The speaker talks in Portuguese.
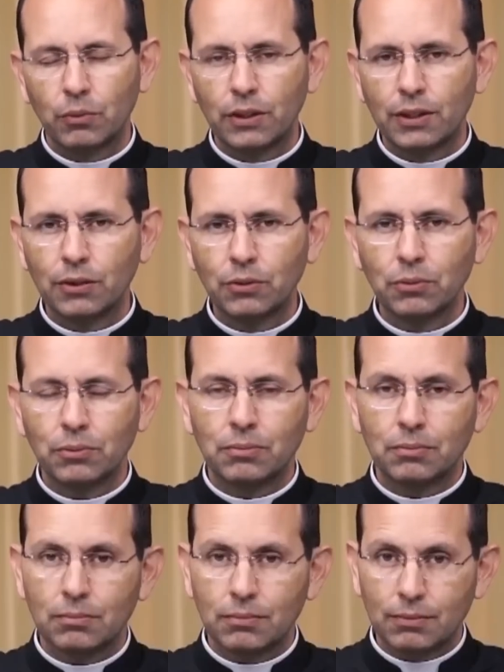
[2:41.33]
No entanto,
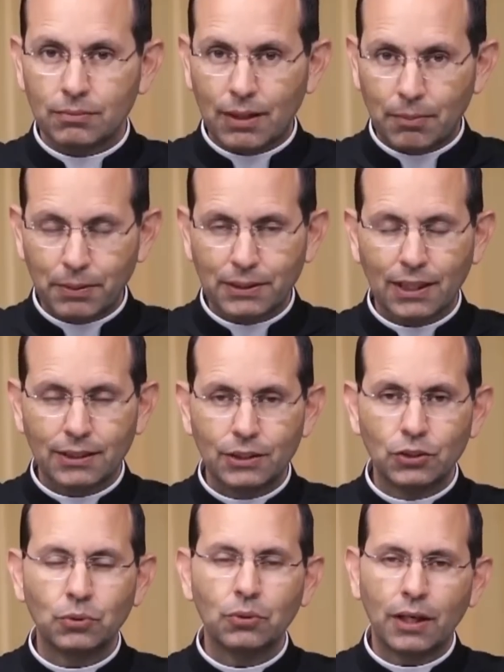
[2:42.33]
apesar
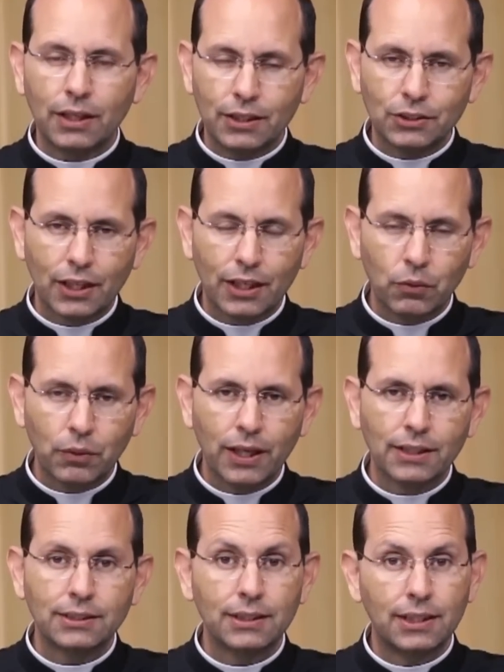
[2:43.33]
disso, a Igreja
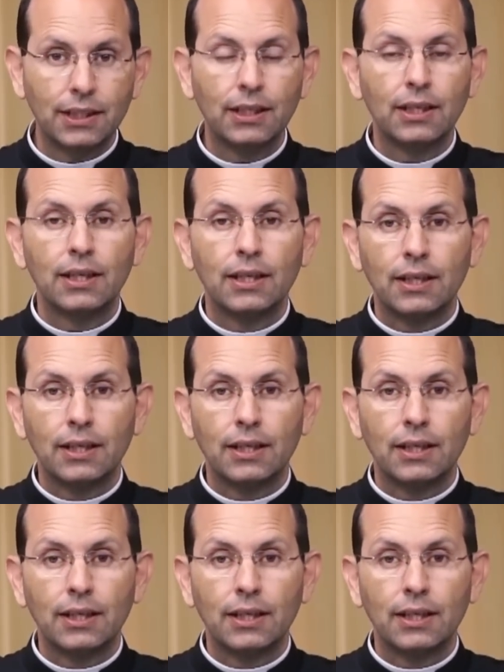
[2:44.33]
reconhece que